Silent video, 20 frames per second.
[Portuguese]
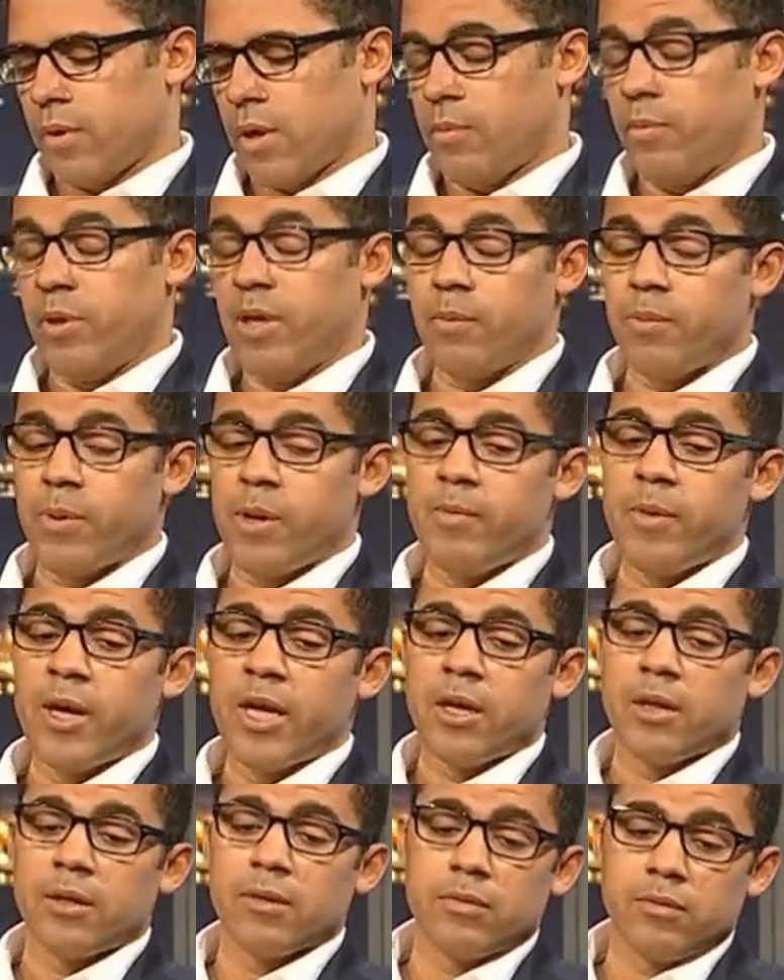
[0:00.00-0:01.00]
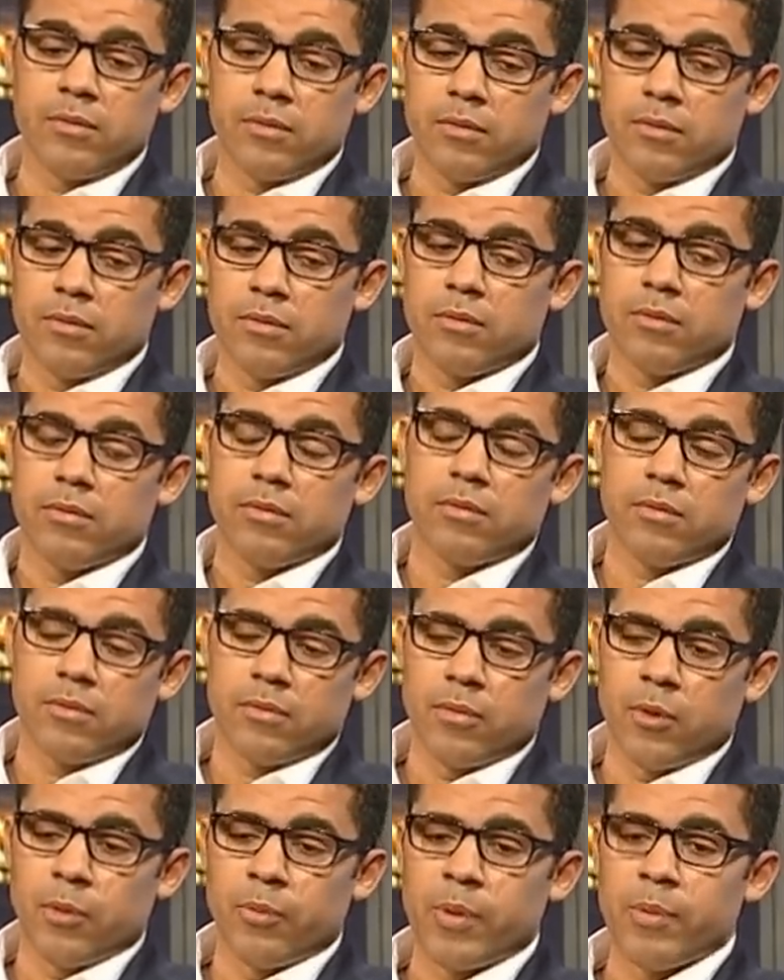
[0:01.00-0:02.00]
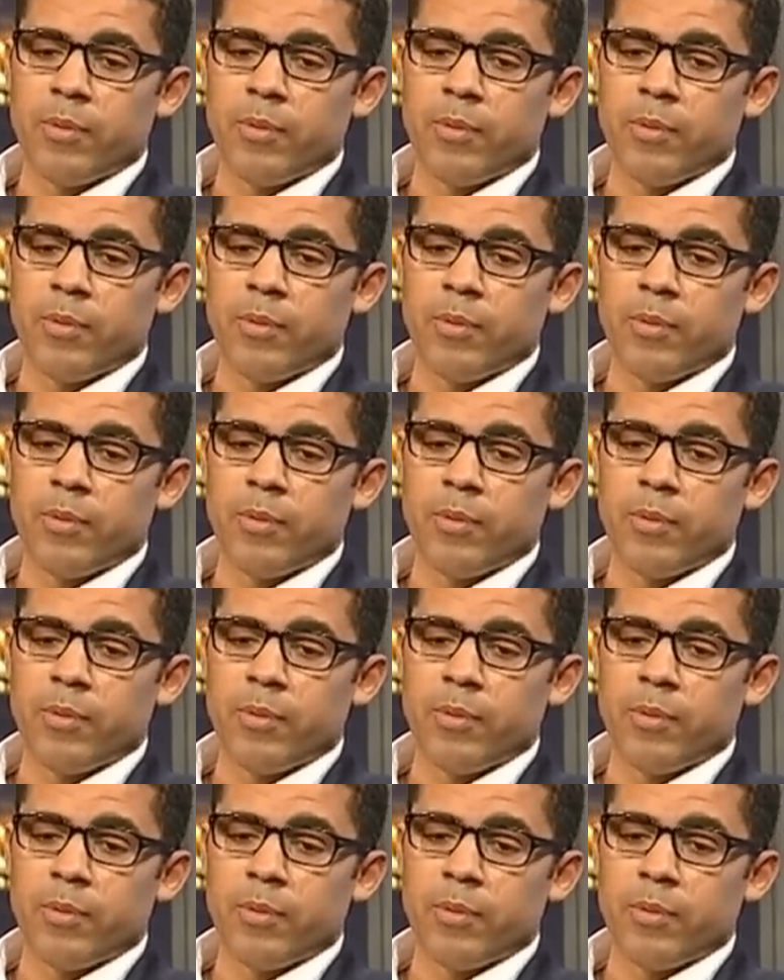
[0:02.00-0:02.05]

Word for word: a minha primeira, o meu